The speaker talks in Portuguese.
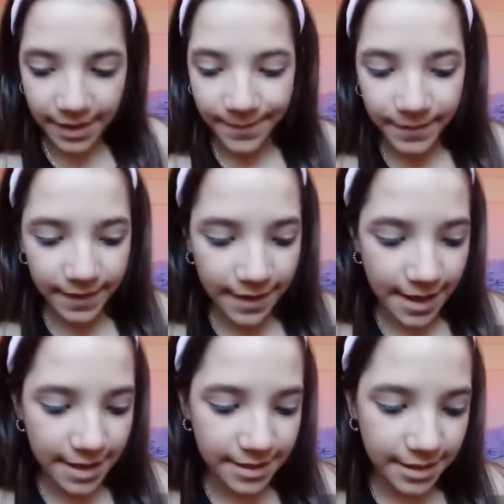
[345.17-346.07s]
Tá.
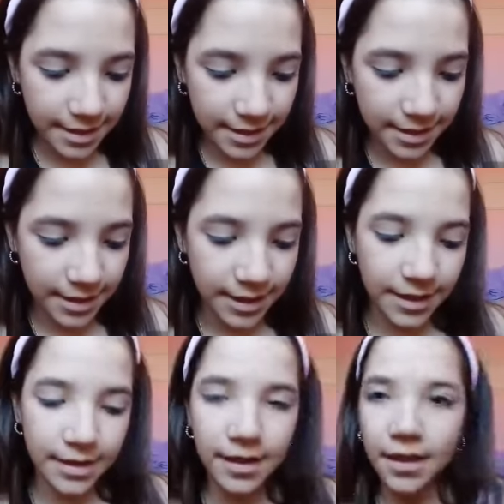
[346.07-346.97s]
Essa
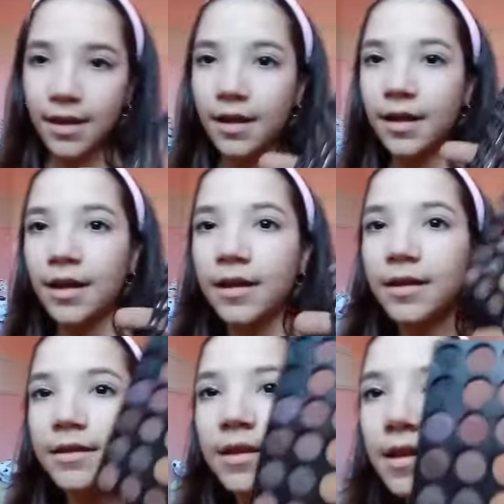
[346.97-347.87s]
daqui,
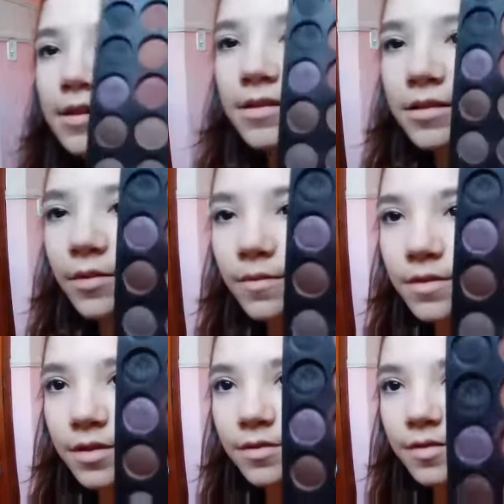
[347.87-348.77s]
que tem esses
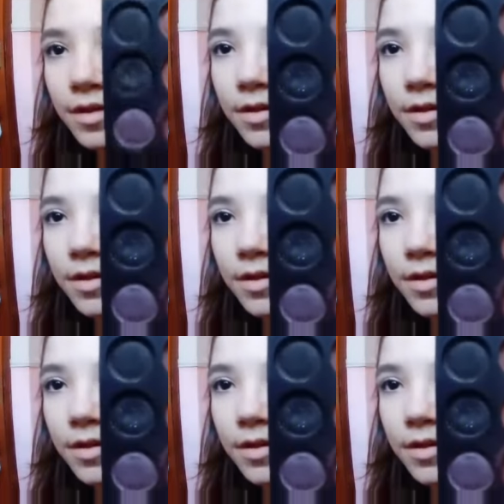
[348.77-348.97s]
tonzinhos